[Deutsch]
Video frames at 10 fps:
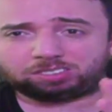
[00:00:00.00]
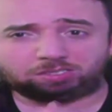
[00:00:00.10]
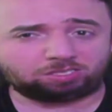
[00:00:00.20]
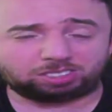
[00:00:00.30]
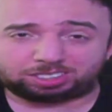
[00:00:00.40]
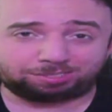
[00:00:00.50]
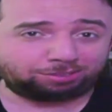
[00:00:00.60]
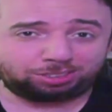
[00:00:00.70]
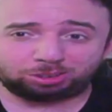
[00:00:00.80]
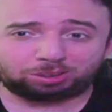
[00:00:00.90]
es sind
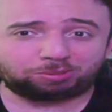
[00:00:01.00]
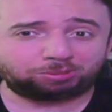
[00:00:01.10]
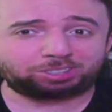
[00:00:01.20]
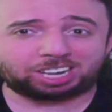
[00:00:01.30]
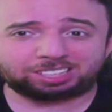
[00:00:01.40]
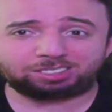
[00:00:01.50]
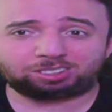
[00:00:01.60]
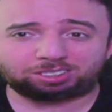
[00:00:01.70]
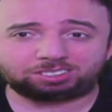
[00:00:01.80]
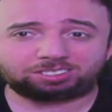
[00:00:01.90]
vier oder fünf Tage
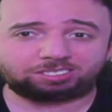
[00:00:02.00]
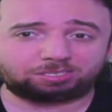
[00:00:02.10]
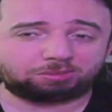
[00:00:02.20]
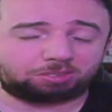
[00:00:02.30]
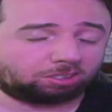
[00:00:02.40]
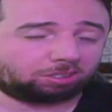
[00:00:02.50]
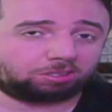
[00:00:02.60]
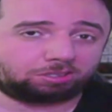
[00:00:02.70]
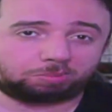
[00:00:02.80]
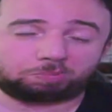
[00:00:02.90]
noch,
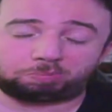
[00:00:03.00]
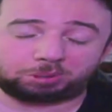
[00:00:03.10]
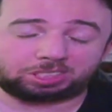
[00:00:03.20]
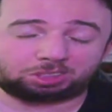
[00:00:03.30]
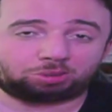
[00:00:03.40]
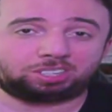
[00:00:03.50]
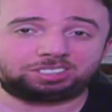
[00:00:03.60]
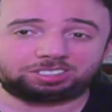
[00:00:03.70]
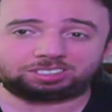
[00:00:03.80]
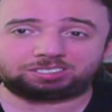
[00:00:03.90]
äh, bis das
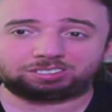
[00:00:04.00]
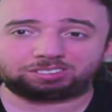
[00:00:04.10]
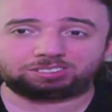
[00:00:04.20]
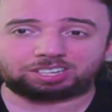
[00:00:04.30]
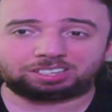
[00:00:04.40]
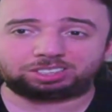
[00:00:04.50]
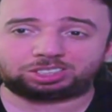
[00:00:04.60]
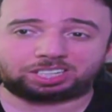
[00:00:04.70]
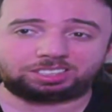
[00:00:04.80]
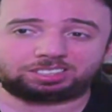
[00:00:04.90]
Release äh, endlich
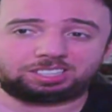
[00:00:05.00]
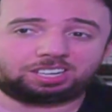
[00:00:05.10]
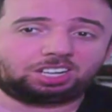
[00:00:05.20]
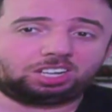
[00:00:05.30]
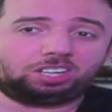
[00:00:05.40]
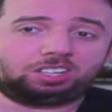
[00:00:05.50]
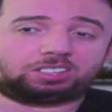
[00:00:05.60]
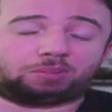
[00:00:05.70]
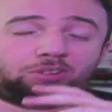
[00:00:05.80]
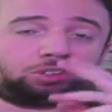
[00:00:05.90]
da ist.
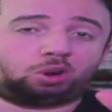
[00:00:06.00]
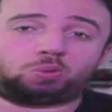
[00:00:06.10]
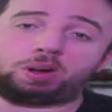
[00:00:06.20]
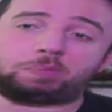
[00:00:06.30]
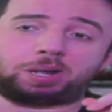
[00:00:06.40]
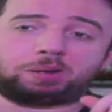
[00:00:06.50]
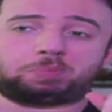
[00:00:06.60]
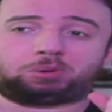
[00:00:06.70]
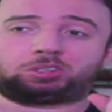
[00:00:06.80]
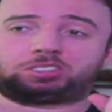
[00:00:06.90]
Davor noch Web-App
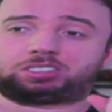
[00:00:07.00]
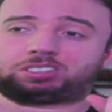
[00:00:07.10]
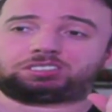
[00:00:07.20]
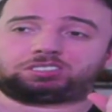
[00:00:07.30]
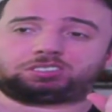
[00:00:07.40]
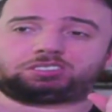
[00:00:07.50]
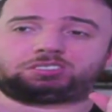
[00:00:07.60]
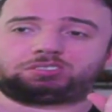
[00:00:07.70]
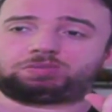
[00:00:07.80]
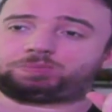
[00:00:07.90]
und äh,
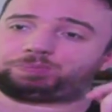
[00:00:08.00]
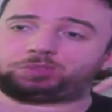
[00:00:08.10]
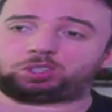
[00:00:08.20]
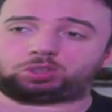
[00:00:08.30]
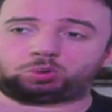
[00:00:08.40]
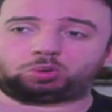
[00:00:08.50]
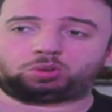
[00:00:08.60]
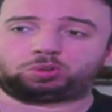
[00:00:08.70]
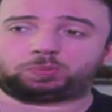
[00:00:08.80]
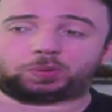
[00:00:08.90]

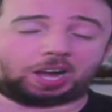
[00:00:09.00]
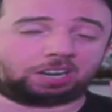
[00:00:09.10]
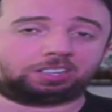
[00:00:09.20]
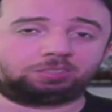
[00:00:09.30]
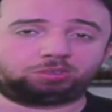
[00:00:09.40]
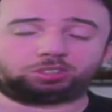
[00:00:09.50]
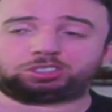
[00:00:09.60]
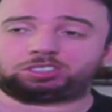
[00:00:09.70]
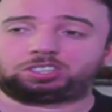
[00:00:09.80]
so alle Infos